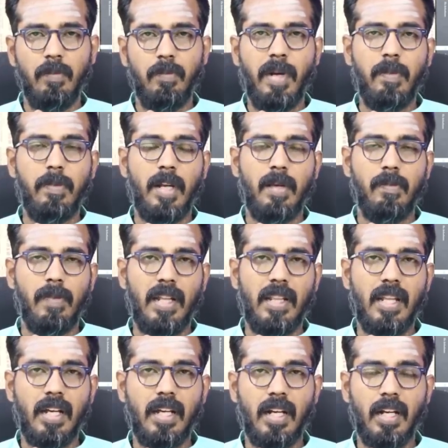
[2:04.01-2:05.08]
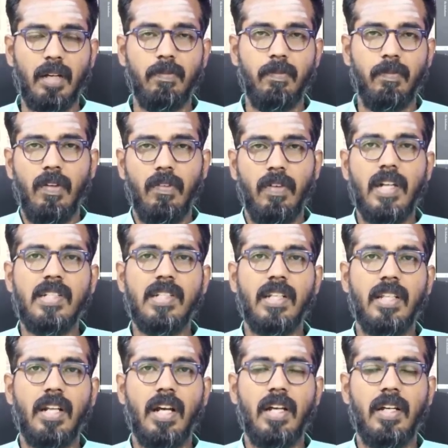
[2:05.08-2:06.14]
இப்படிப்பட்ட மந்த கிரகம்
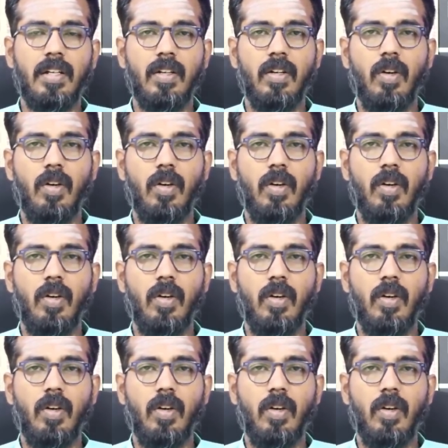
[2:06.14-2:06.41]
வருஷத்தில்